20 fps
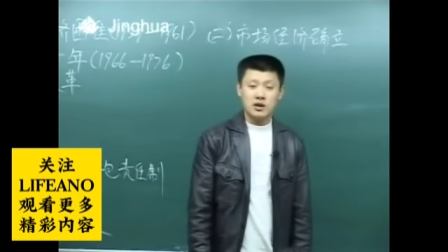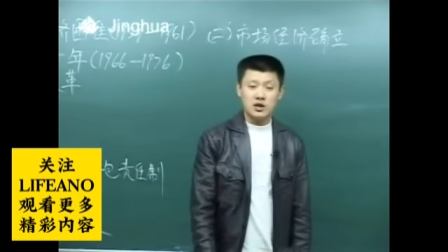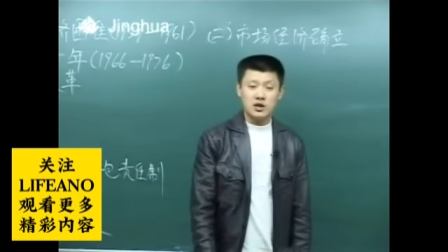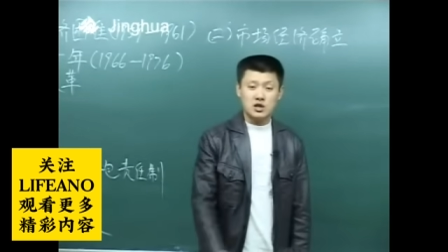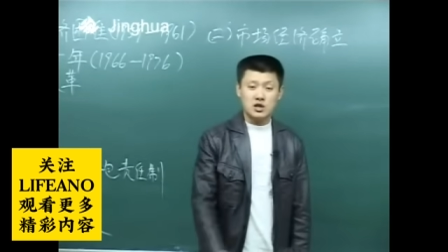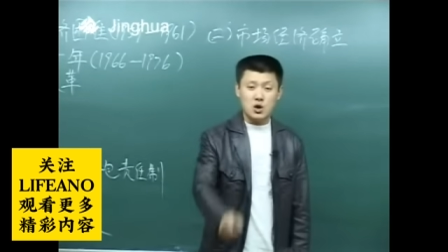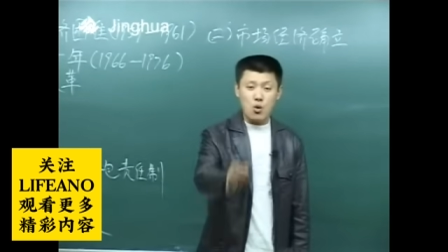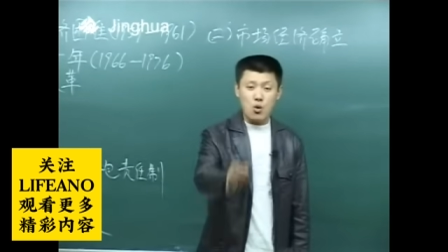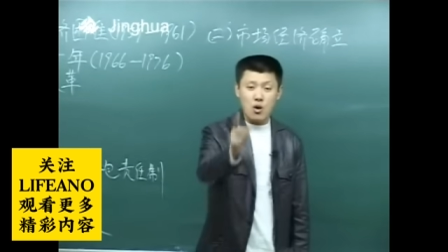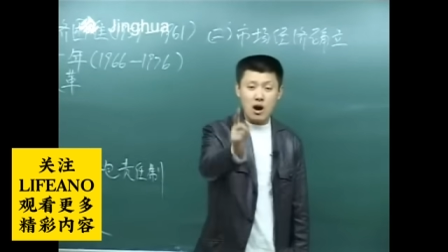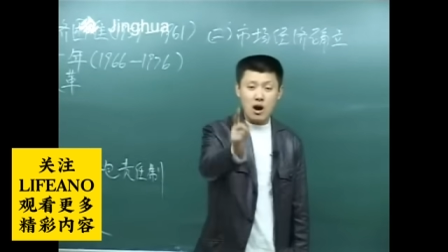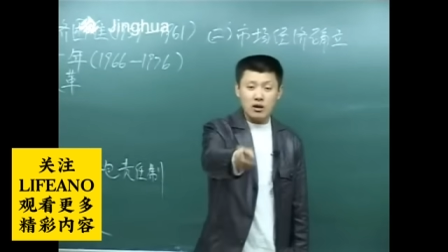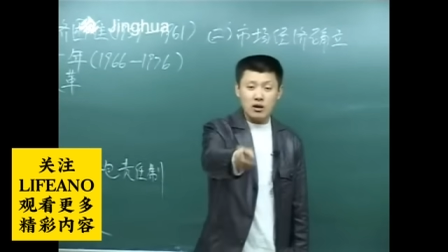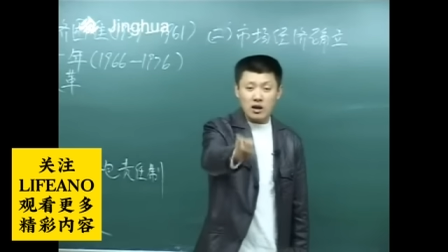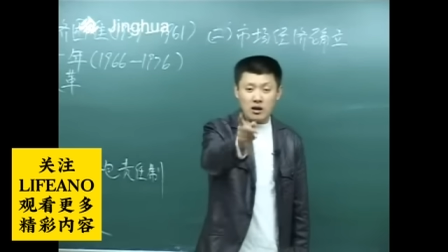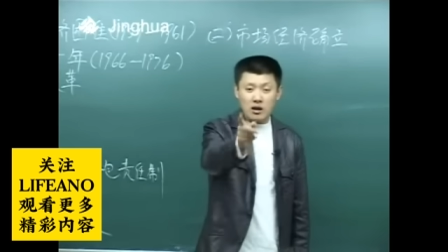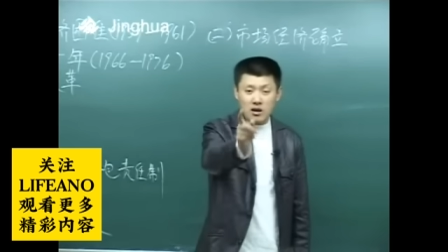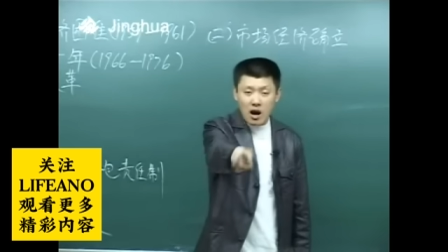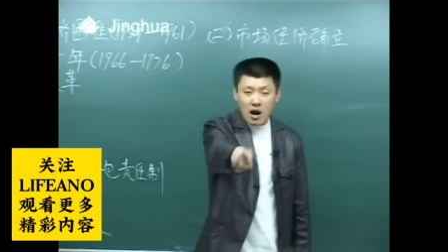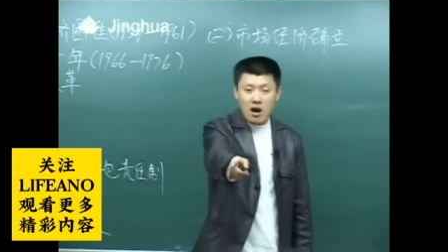首钢
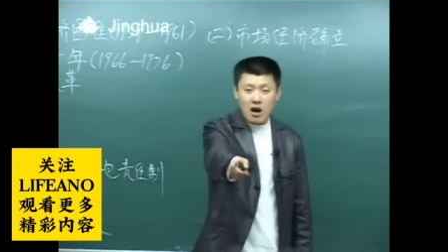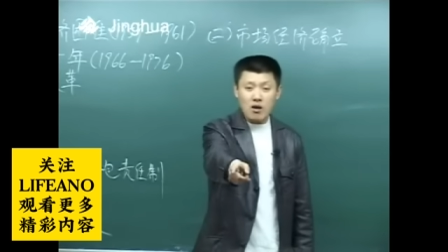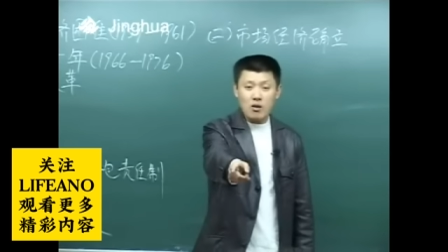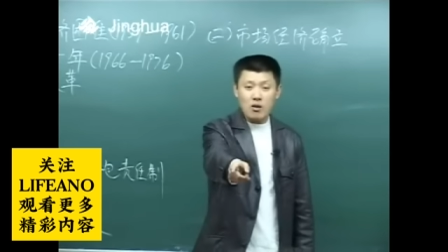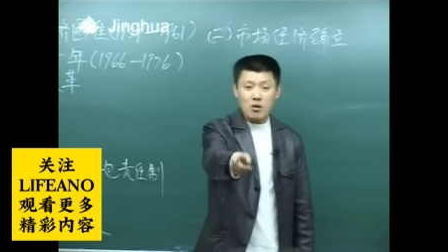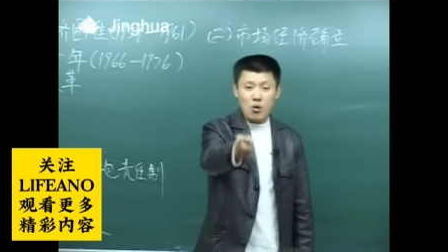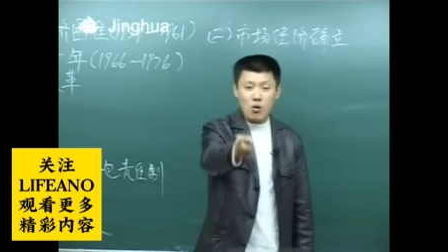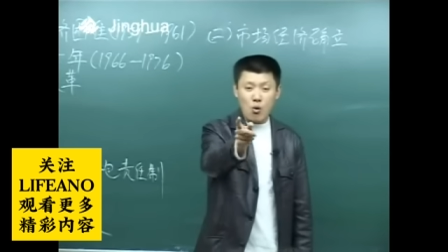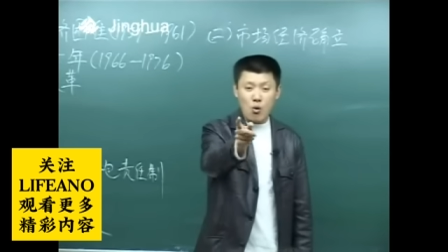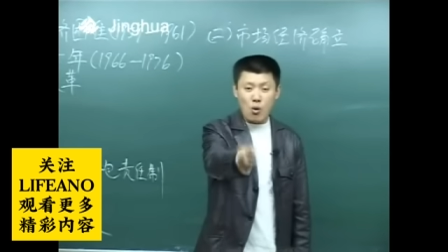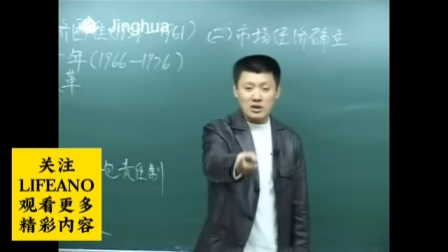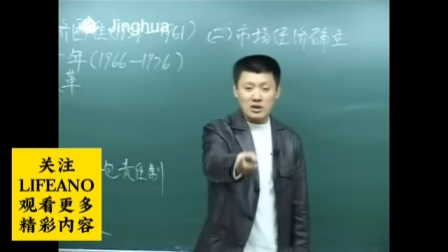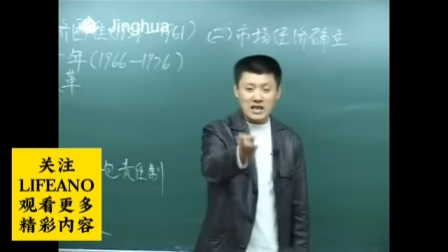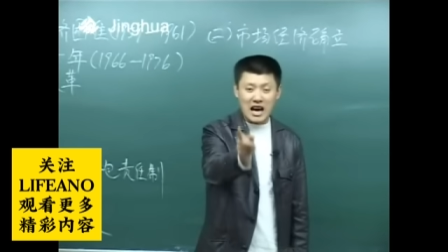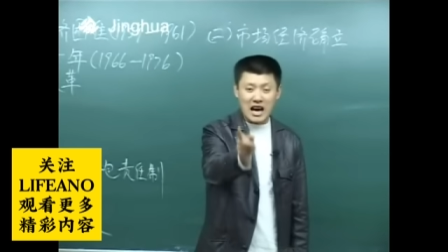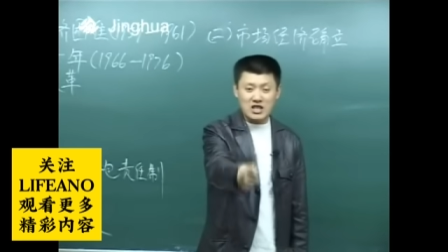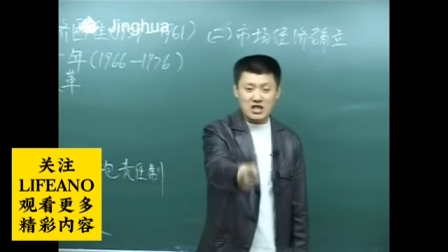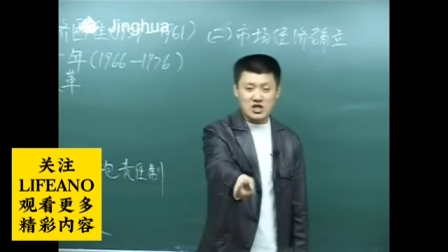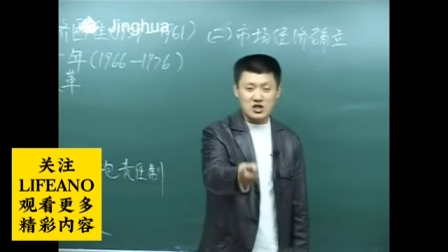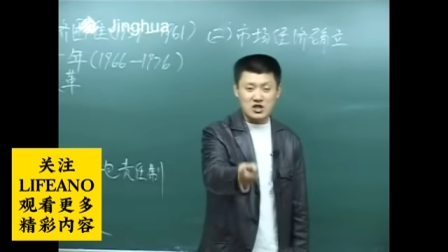的钢，国
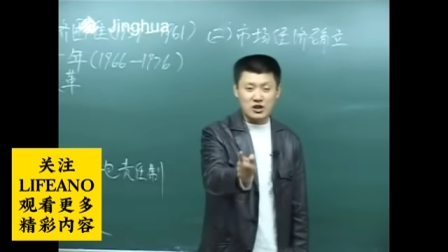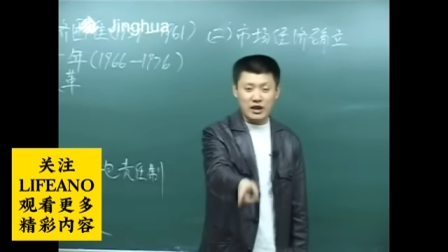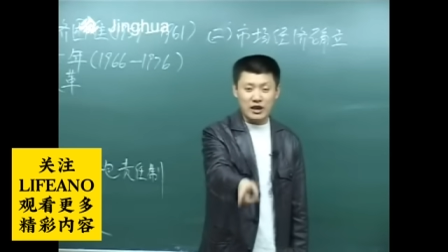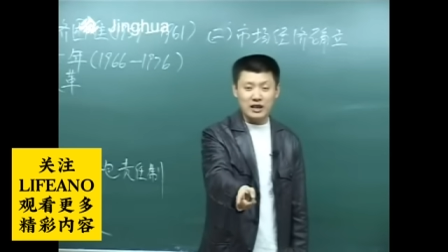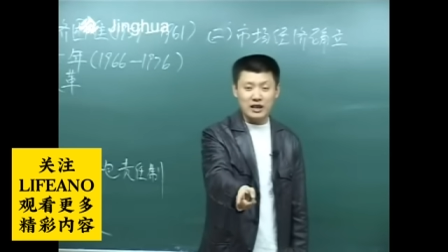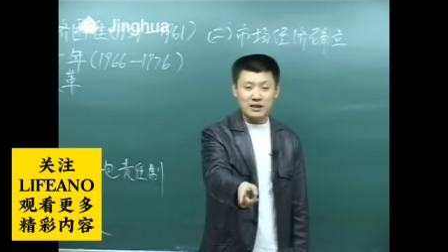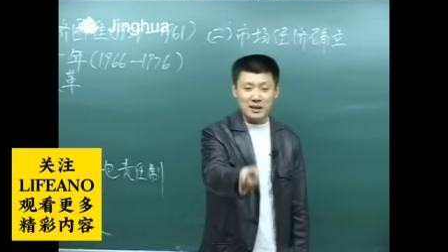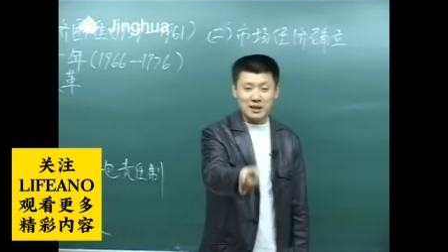家指令